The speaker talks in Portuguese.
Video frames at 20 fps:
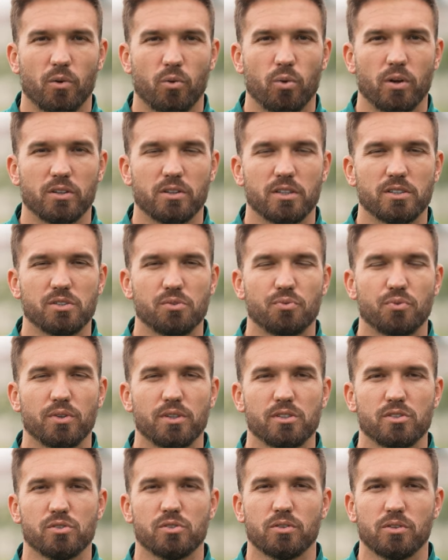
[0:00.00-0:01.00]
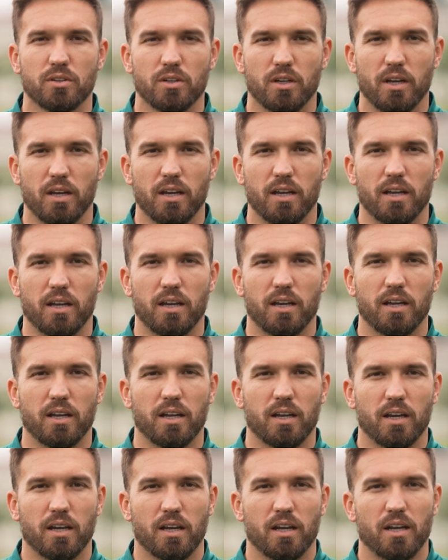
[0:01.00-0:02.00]
quanto é difícil né,
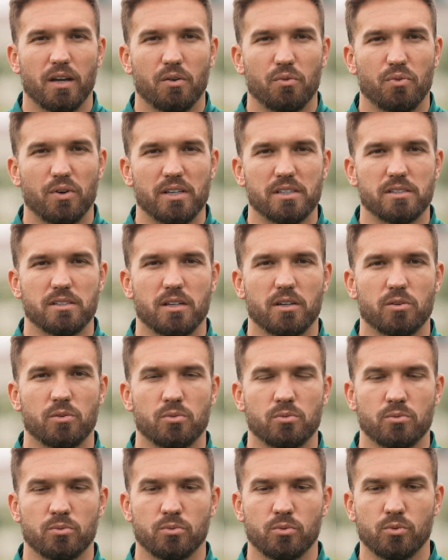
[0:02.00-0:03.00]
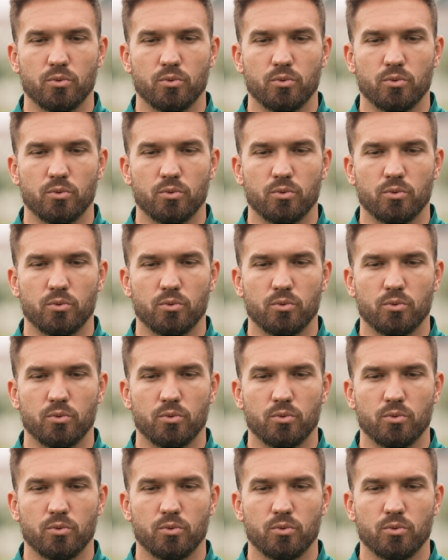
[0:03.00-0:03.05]
fazer um,